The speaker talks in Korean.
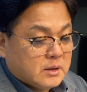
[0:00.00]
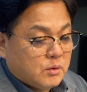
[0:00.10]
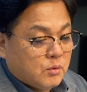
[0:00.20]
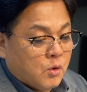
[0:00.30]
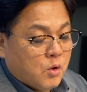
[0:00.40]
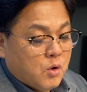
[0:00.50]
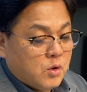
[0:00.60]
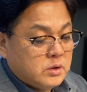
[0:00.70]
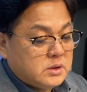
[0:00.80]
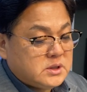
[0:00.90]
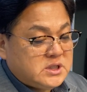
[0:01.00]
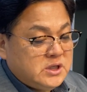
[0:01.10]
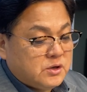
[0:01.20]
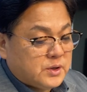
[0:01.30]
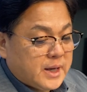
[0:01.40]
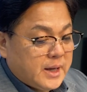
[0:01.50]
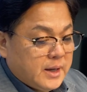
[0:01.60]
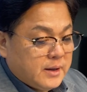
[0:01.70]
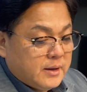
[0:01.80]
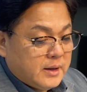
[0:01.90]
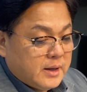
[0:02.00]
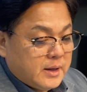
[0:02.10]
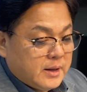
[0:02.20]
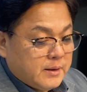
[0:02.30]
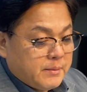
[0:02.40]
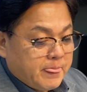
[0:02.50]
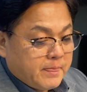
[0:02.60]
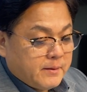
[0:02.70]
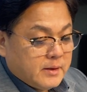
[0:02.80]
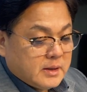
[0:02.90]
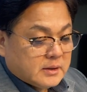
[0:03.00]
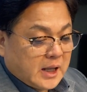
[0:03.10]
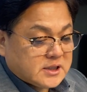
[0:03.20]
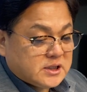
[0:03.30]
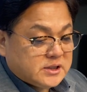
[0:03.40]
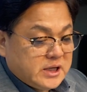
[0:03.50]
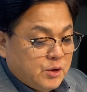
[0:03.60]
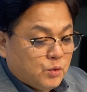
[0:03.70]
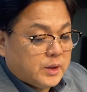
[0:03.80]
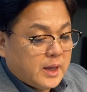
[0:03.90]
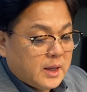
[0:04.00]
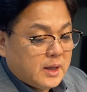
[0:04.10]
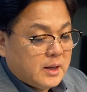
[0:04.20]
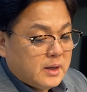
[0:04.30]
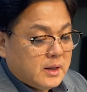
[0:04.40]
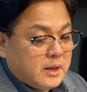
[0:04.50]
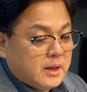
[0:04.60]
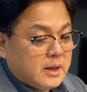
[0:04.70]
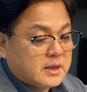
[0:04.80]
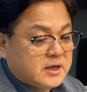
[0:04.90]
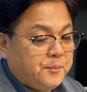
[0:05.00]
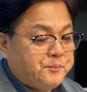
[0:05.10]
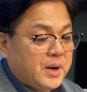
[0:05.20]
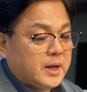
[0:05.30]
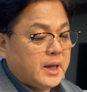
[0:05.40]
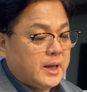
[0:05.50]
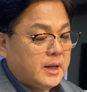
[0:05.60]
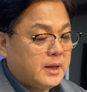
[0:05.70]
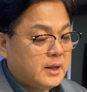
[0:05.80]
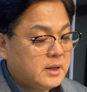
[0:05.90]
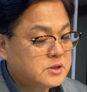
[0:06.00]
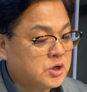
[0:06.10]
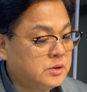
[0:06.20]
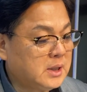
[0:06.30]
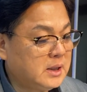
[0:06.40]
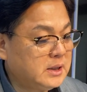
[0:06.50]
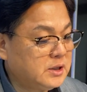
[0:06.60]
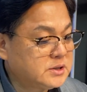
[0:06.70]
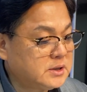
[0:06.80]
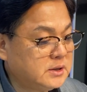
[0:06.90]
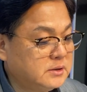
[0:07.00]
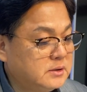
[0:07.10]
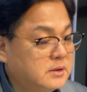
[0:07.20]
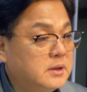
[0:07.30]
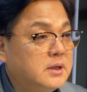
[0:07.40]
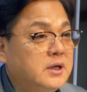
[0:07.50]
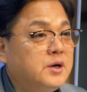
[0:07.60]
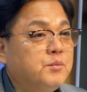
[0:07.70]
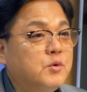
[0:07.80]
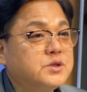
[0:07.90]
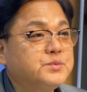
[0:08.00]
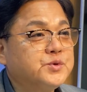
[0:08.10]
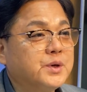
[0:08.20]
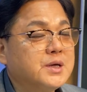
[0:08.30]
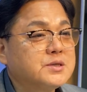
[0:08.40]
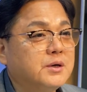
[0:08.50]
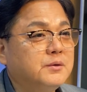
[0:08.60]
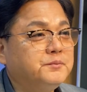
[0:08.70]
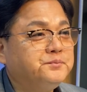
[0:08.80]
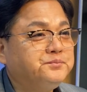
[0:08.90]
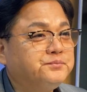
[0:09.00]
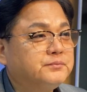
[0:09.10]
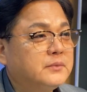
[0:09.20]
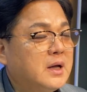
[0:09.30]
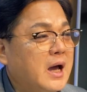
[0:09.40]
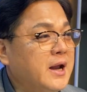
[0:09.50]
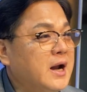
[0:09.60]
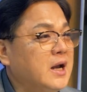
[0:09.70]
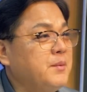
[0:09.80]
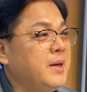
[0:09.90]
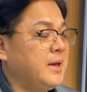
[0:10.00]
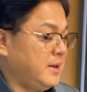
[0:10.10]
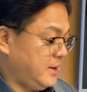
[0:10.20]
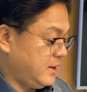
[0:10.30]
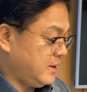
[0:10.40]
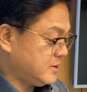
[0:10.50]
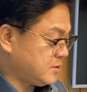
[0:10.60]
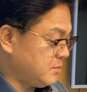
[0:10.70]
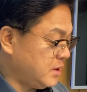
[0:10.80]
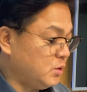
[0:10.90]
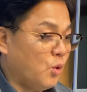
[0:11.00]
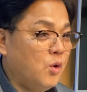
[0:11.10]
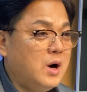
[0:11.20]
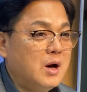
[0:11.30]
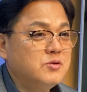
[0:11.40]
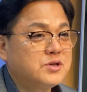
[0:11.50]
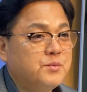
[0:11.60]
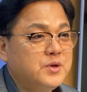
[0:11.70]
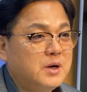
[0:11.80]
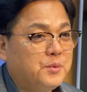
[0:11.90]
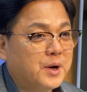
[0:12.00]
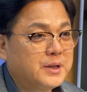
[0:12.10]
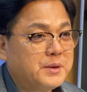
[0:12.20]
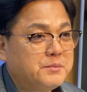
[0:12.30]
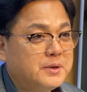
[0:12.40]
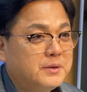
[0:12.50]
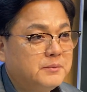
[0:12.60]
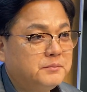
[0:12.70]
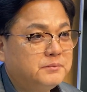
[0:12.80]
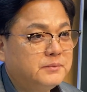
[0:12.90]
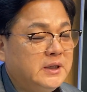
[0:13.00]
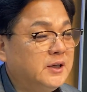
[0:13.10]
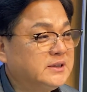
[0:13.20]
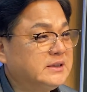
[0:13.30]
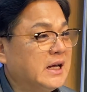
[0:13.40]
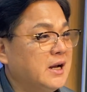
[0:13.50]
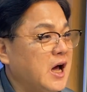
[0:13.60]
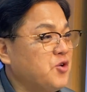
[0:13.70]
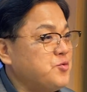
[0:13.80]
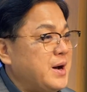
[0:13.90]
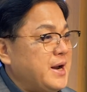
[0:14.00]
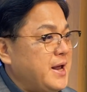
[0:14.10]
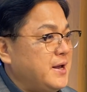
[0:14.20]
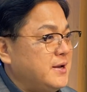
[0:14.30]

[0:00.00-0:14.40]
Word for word: 온 지역에 다시 새롭게 급하게 전달되어지는 이런 모습 속에서 하나님의 정말 놀라운 섭리를 보게 됩니다. 이것이 단 하루 만에